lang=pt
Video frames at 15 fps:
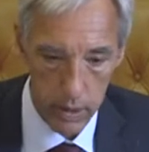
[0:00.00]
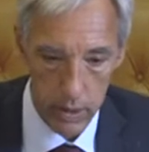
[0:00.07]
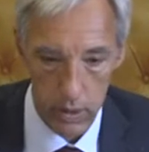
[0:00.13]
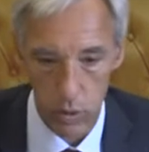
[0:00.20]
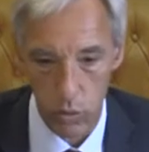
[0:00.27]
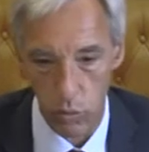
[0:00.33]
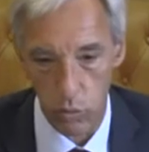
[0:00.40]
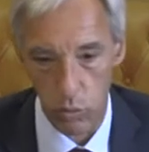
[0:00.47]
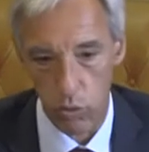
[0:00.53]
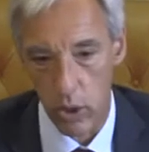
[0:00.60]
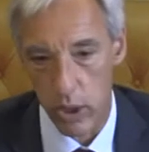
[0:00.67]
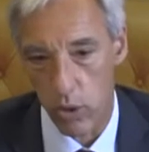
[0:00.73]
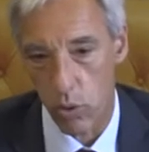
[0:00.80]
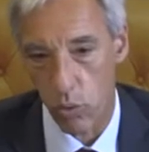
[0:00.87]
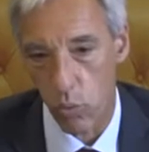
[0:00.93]
da, do
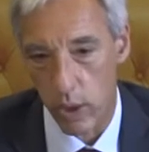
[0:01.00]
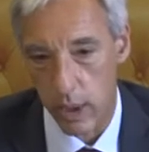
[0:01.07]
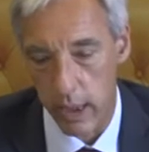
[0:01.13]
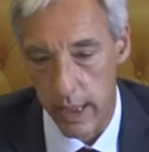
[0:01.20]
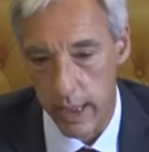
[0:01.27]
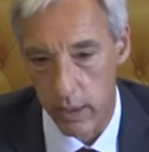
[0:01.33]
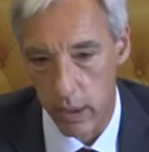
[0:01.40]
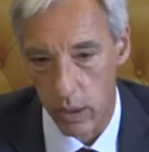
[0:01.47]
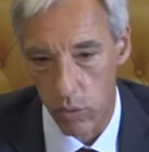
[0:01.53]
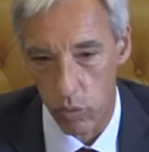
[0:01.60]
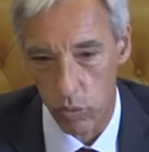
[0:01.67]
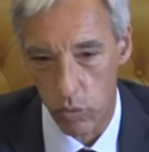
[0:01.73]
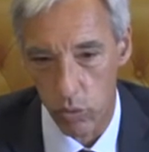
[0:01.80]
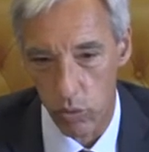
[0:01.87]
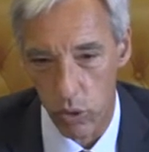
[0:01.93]
centro do
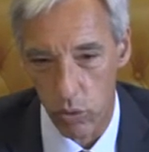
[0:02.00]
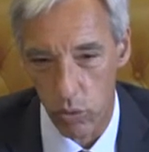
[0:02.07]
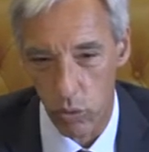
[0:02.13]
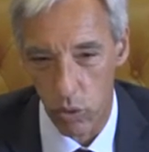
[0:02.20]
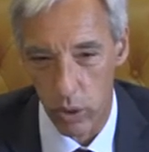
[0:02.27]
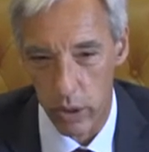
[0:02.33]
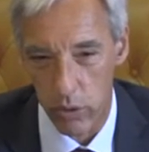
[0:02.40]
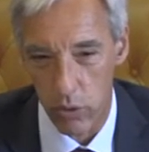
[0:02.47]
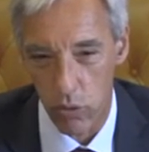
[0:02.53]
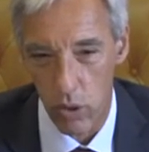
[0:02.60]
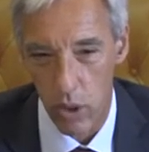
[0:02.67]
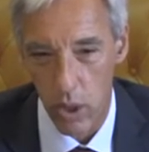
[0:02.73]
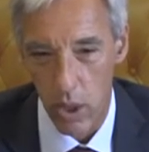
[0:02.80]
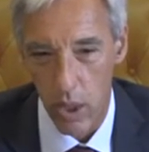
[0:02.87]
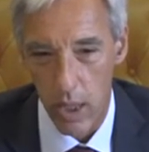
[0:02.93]
Atlântico, nos
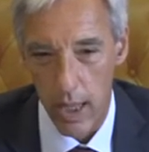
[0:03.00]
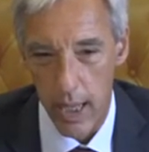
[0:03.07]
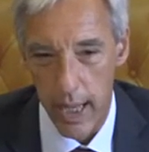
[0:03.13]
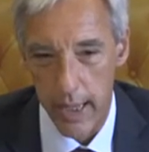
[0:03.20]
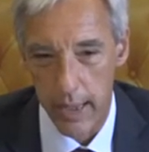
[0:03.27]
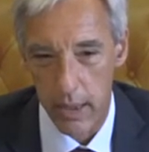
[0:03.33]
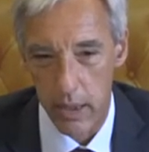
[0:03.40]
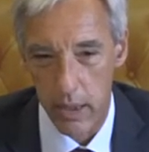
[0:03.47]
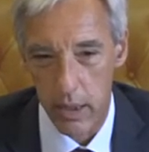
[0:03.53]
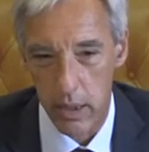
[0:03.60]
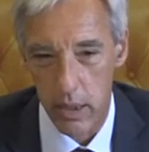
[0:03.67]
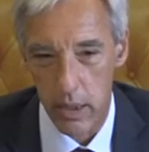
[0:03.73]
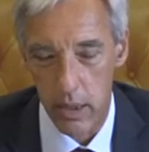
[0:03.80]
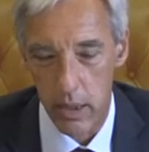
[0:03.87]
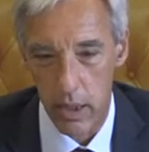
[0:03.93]
Açores, em
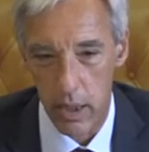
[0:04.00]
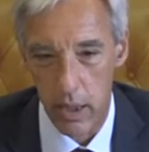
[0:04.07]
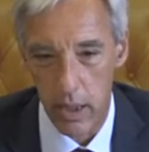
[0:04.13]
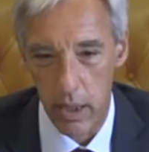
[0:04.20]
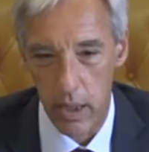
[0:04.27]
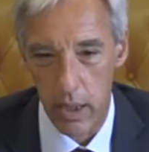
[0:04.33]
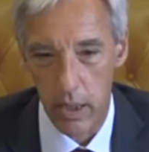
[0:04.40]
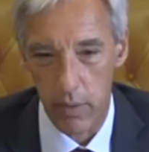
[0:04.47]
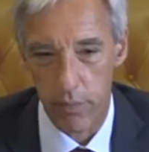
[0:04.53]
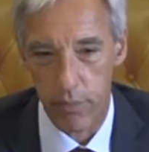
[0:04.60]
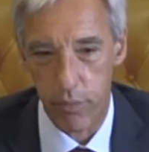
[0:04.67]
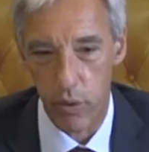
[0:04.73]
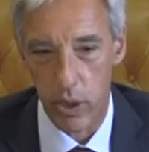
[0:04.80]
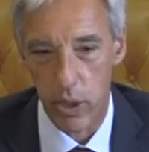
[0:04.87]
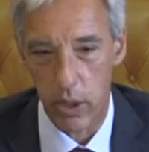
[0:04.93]
que
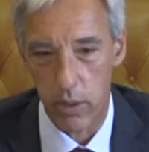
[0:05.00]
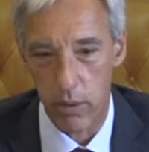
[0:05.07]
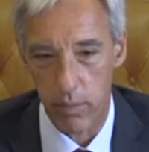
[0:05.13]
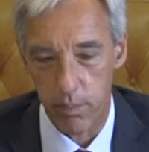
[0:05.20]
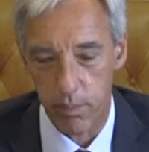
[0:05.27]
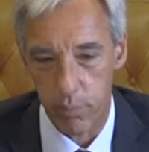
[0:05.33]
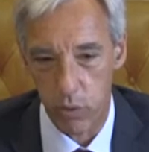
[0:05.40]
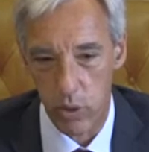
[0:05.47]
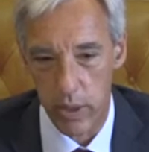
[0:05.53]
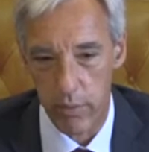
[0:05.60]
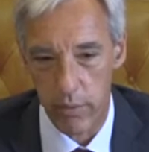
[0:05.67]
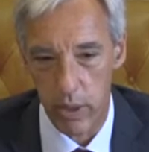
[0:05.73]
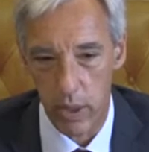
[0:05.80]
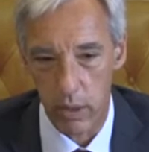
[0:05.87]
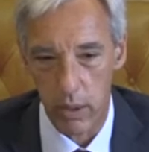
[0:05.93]
foi
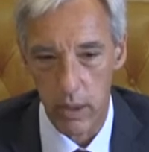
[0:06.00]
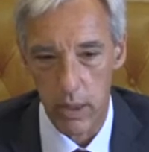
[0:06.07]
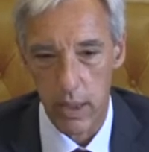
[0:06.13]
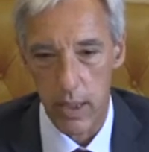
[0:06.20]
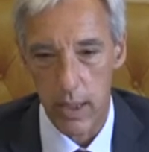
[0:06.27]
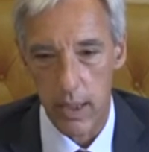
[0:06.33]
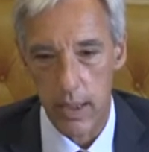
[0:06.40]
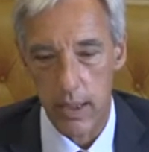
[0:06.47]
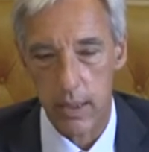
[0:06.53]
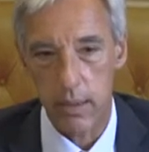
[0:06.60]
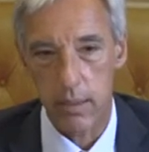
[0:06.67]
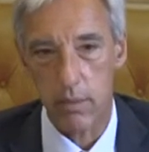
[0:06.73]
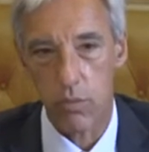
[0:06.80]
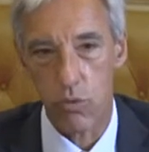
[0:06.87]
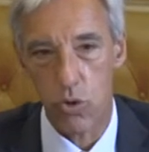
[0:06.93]
possível
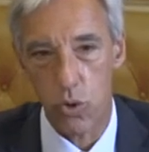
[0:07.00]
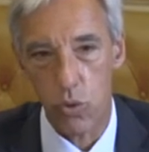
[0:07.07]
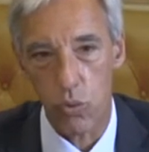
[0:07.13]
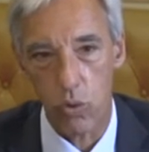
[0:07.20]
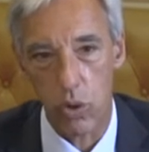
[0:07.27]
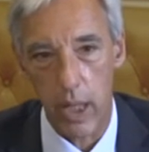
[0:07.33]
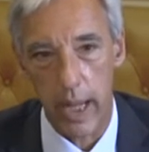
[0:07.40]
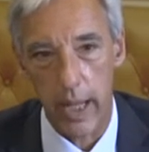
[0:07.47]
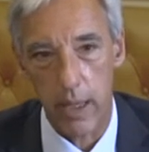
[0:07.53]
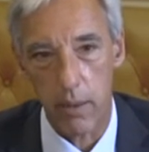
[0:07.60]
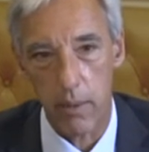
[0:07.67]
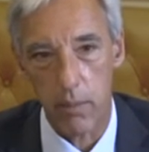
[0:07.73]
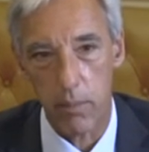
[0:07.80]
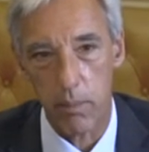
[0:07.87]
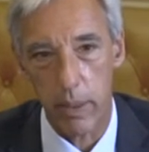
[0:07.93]

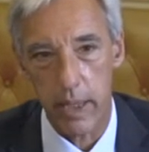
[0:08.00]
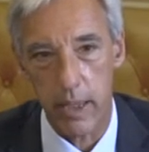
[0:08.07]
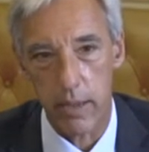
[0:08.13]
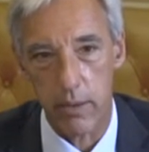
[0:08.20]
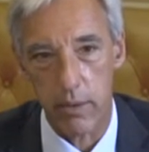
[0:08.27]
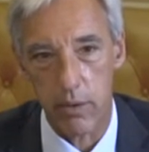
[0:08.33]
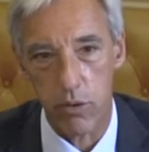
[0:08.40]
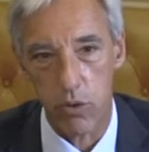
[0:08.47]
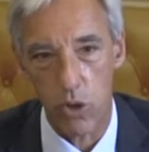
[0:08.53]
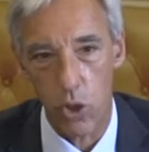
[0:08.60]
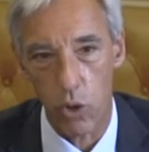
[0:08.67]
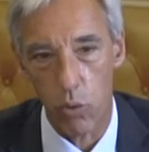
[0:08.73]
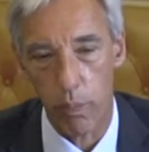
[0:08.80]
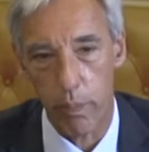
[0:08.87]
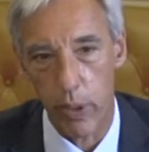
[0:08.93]
juntar países
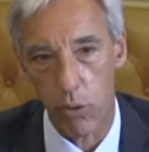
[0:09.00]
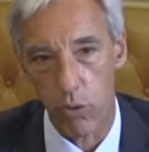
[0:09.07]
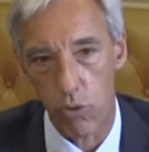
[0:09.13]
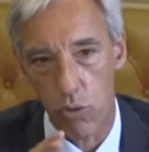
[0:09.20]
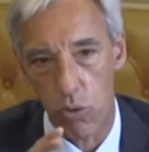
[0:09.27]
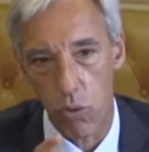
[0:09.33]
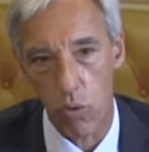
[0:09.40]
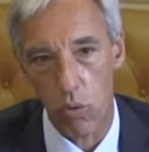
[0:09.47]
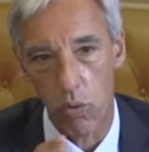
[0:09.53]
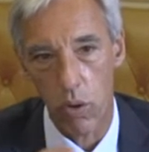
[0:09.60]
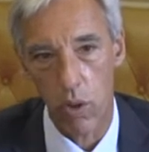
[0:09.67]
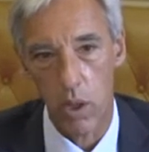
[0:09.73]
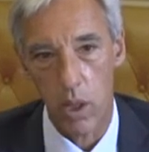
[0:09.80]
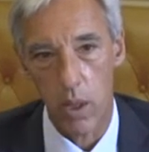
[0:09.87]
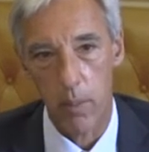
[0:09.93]
europeus com